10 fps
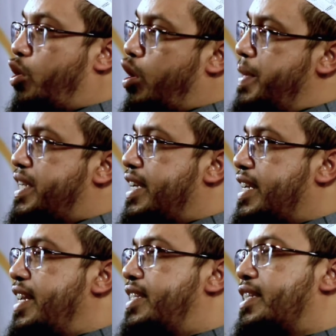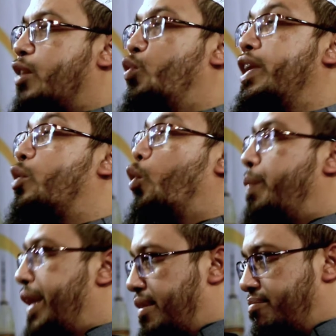হবে সেটাই যেটা উনি
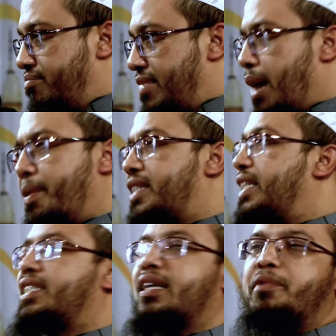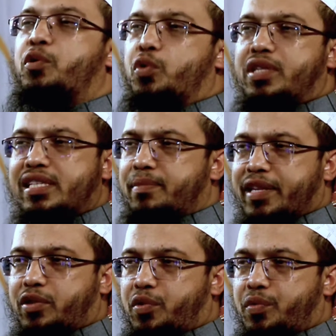করবেন আমার চেষ্টা আমি করতেছি
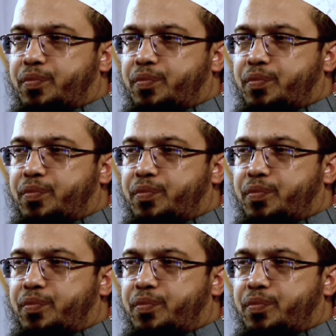মাত্র